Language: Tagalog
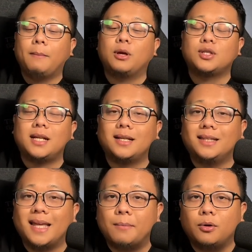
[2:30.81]
meron
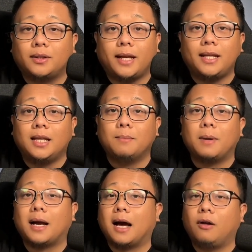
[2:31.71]
silang demo trading,
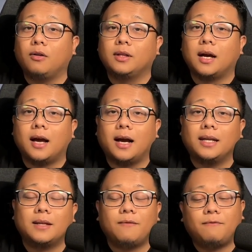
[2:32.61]
magkakaroon ka
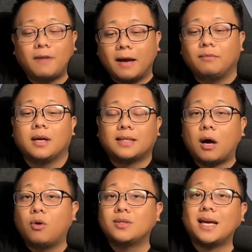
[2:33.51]
kagad ng
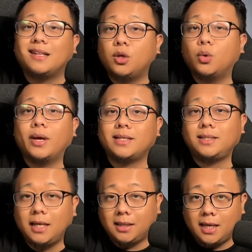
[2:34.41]
5,000
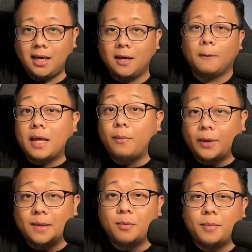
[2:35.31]
USDT na
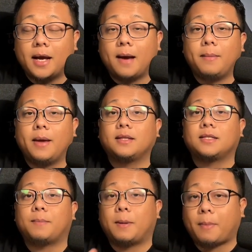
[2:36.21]
pwede mo magamit
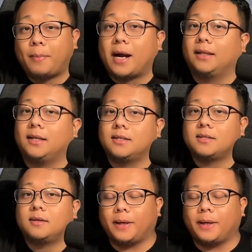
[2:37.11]
sa pagpa-practice.